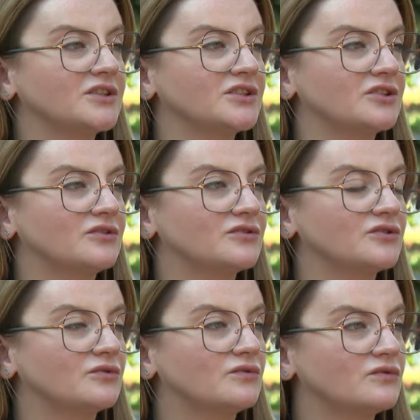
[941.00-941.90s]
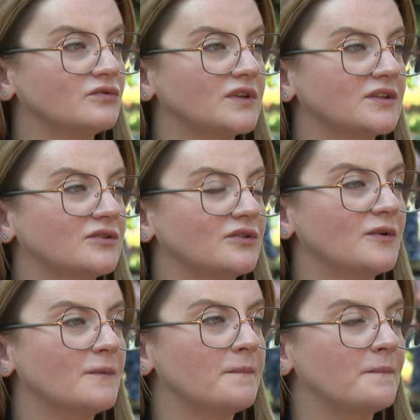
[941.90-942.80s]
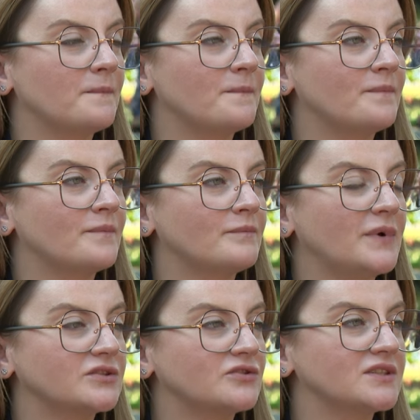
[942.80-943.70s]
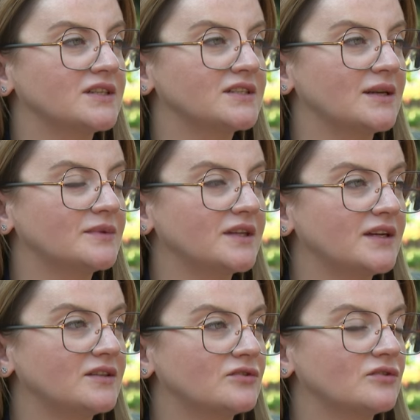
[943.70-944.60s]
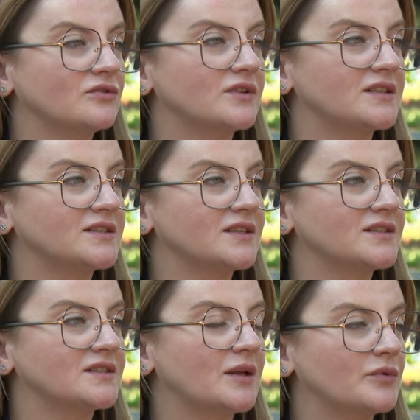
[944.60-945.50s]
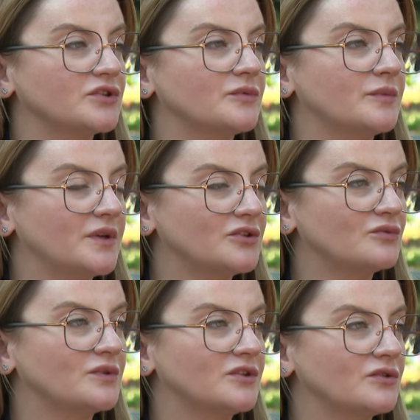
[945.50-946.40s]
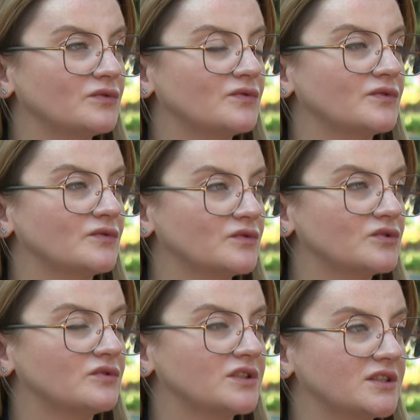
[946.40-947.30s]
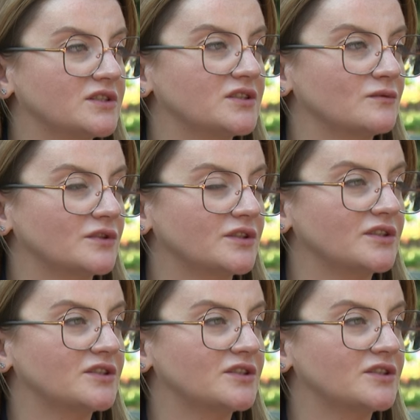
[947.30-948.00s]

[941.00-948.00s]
jeżeli chodzi o kulturę, to mm, patrząc na sam teatr, to dotacja jest na poziomie 5 milionów 200 tysięcy złotych.